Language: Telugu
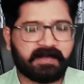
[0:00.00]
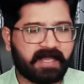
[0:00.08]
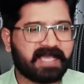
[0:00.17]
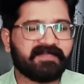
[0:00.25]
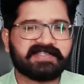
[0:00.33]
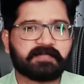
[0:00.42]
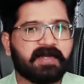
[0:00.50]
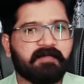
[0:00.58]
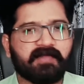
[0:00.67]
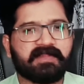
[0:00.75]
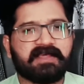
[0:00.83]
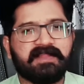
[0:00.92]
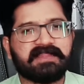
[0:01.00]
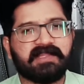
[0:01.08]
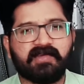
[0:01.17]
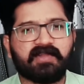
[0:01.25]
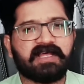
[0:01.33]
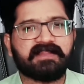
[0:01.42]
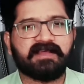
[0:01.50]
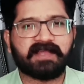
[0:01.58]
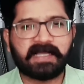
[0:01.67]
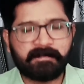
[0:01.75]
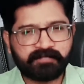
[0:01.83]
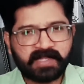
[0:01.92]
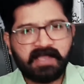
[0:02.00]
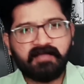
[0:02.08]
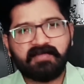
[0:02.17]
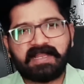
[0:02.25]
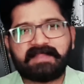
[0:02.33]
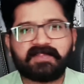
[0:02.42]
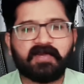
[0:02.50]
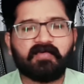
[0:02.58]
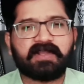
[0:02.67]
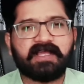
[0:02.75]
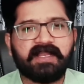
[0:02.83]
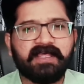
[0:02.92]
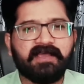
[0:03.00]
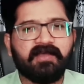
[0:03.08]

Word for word: లాంగ్వేజ్ ప్రాబ్లం ఉంది కదా తెలుగు రాదు కనుక వీళ్ళందరూ ఉండాలి